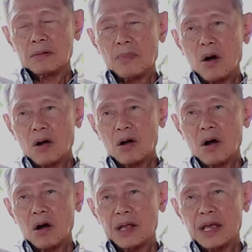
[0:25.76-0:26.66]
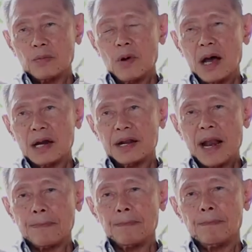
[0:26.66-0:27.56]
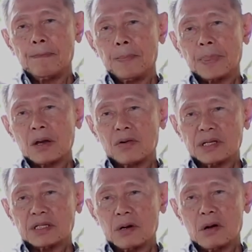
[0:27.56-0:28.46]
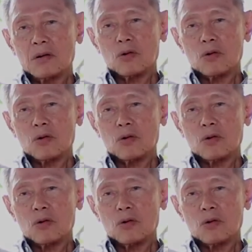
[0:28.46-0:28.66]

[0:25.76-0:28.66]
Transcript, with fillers: หมอก็เห็นว่าระดับคอเลสเตอรอล